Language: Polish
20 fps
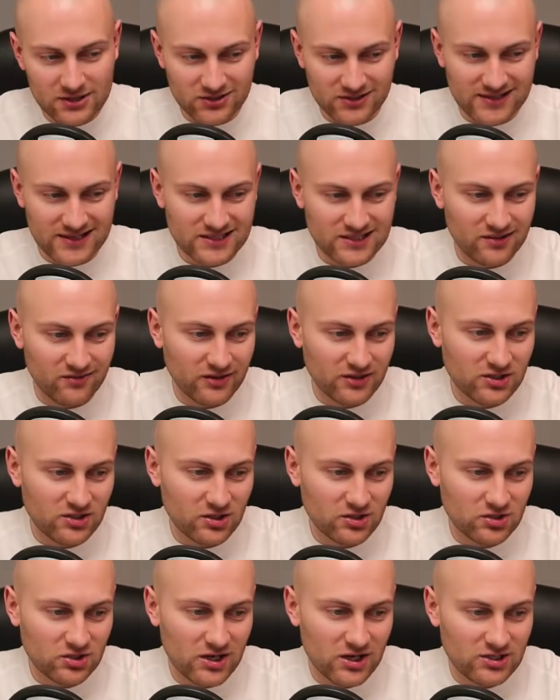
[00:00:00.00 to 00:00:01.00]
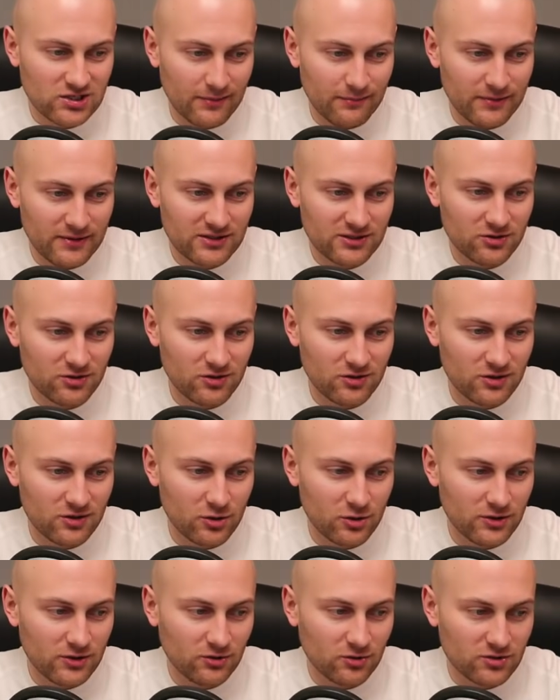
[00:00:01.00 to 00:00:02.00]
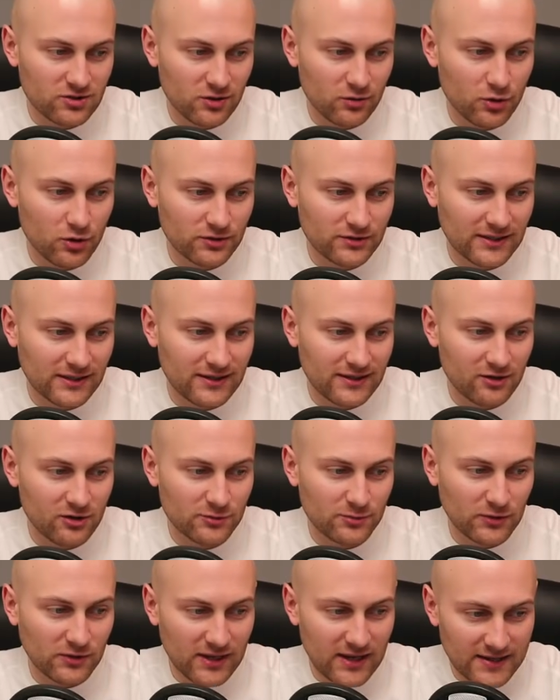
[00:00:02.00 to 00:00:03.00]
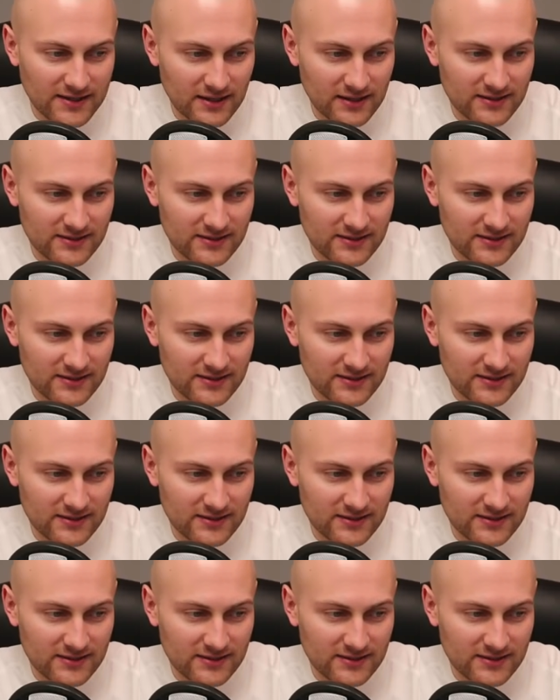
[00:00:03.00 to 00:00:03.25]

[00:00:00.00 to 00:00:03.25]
16-26, a 5 strzelonych goli to dzieło ostatniego spotkania.